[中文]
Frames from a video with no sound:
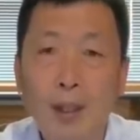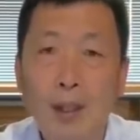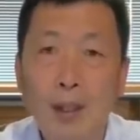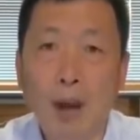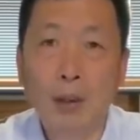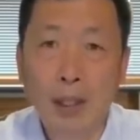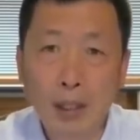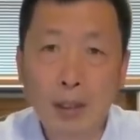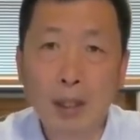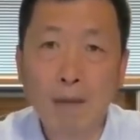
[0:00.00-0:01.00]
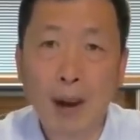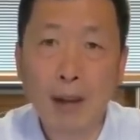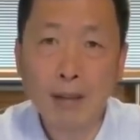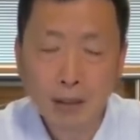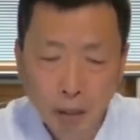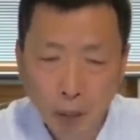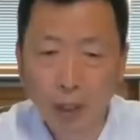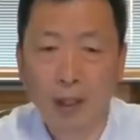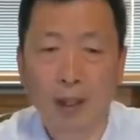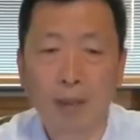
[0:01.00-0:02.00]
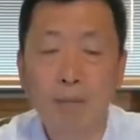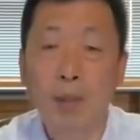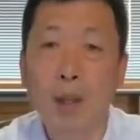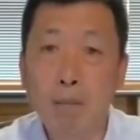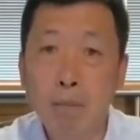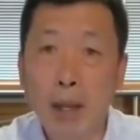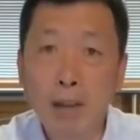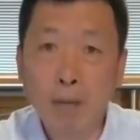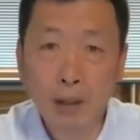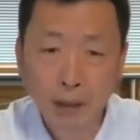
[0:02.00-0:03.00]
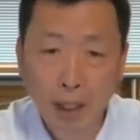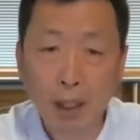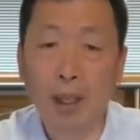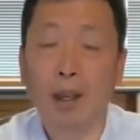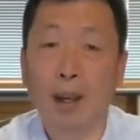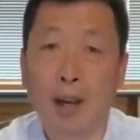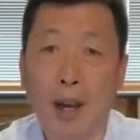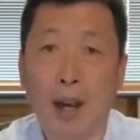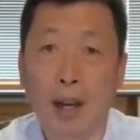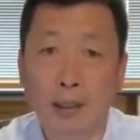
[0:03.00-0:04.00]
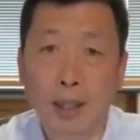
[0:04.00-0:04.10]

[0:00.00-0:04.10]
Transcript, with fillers: 老李一听完就乐了：“没问题啊，